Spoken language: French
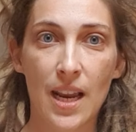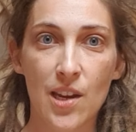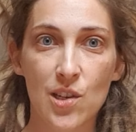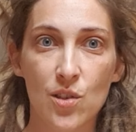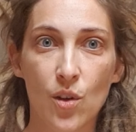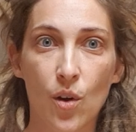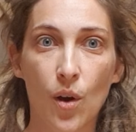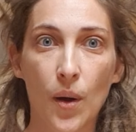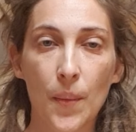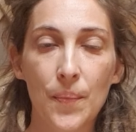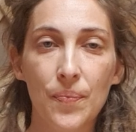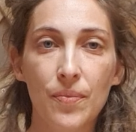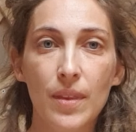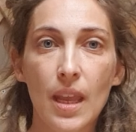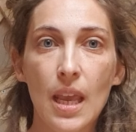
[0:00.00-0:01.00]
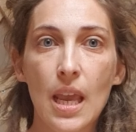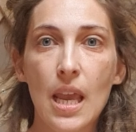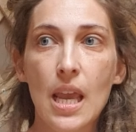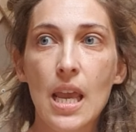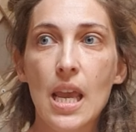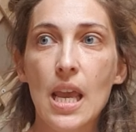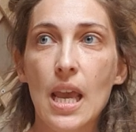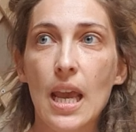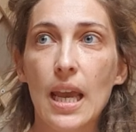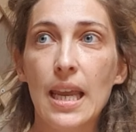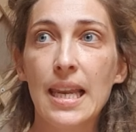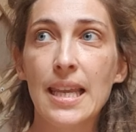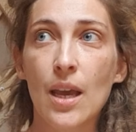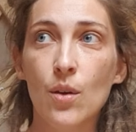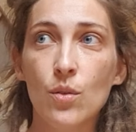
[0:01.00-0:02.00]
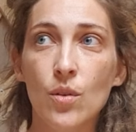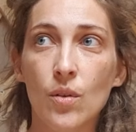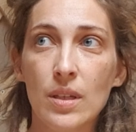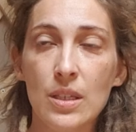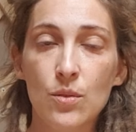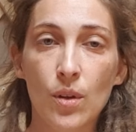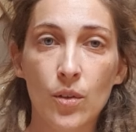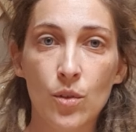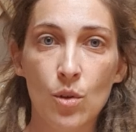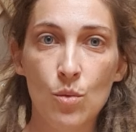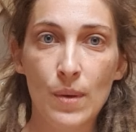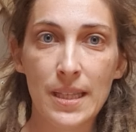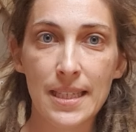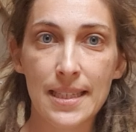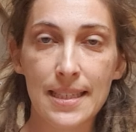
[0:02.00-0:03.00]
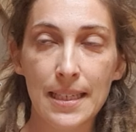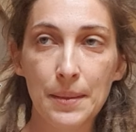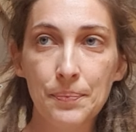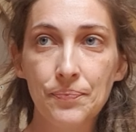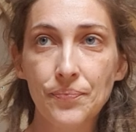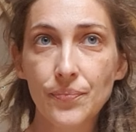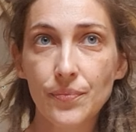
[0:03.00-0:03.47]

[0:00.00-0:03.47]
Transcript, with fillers: âge d'or. Il y a eu dans l'histoire de l'humanité